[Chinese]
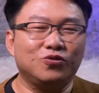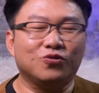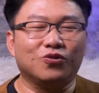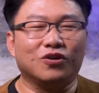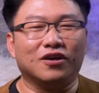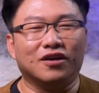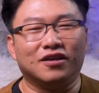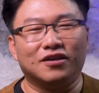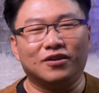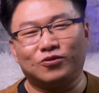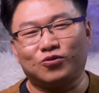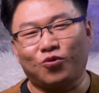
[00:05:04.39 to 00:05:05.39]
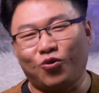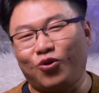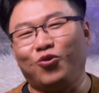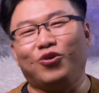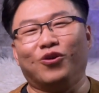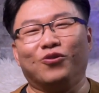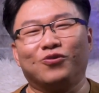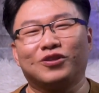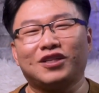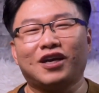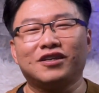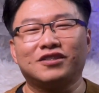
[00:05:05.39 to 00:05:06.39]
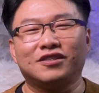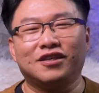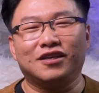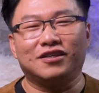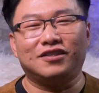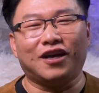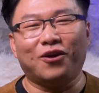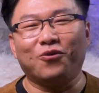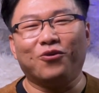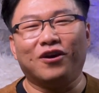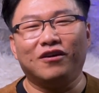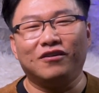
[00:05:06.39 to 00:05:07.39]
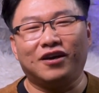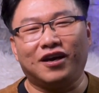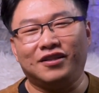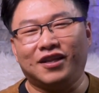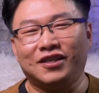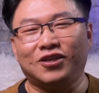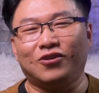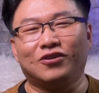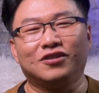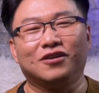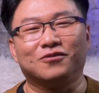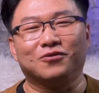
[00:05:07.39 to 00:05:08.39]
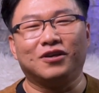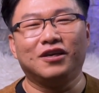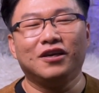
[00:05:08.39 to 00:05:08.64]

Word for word: 过中国旅游，当时的强国很难找到厕所，